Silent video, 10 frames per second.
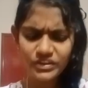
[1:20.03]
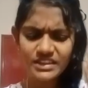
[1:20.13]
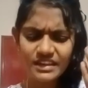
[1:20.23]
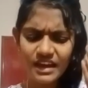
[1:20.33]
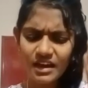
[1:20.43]

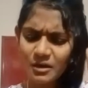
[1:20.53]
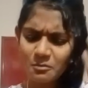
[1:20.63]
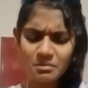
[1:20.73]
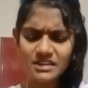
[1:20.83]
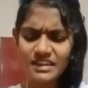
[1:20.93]
விதியா
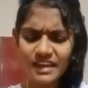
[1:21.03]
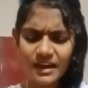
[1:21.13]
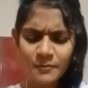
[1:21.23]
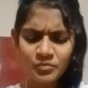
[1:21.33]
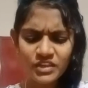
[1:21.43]

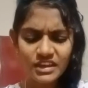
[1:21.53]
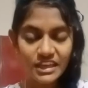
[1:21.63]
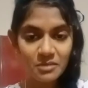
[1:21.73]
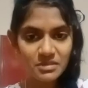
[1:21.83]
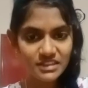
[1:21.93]
மதியா
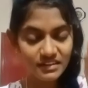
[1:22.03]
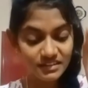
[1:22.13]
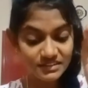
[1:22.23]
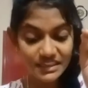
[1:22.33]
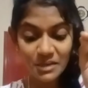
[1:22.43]

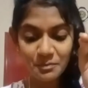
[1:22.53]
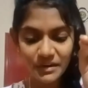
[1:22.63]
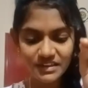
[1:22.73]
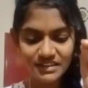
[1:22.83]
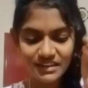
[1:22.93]
என்பதற்கு
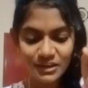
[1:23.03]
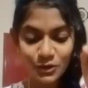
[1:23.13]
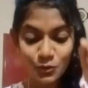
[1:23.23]
தீர்ப்பெழுத